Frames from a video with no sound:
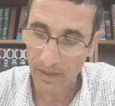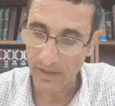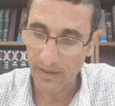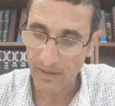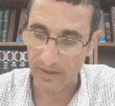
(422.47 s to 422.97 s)

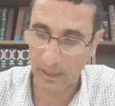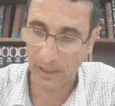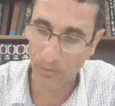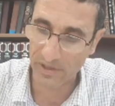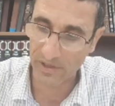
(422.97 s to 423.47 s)
La
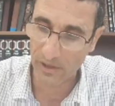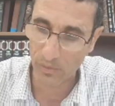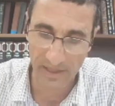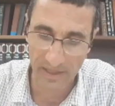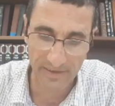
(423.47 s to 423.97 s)
comunidad judía
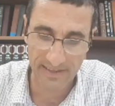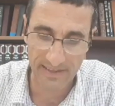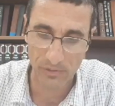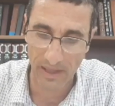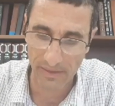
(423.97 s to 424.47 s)
de esa
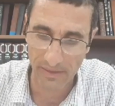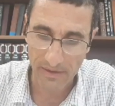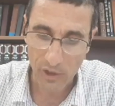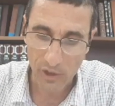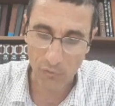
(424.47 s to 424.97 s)
ciudad
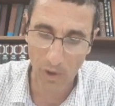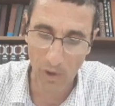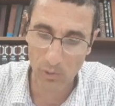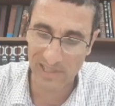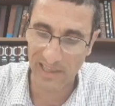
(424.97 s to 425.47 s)
fue
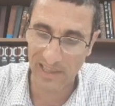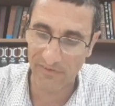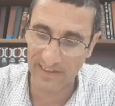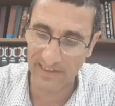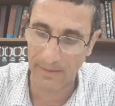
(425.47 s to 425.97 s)
acusada
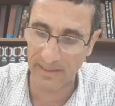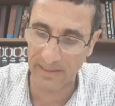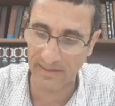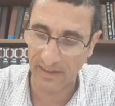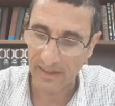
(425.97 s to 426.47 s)

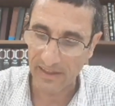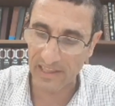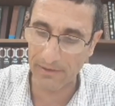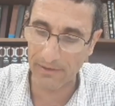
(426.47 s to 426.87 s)
falsamente de haber